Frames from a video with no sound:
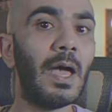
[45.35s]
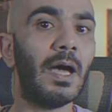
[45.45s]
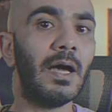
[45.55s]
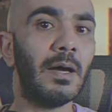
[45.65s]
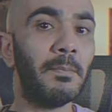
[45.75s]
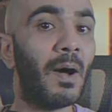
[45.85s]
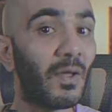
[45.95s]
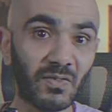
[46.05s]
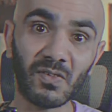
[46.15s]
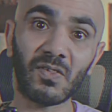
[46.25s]
آه،
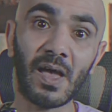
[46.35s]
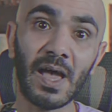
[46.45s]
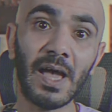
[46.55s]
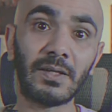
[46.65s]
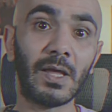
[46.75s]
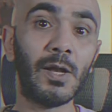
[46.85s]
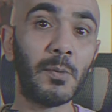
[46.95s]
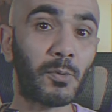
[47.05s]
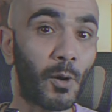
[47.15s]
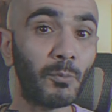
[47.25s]
مخصصه هاد
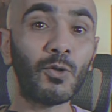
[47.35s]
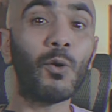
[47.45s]
البرومبت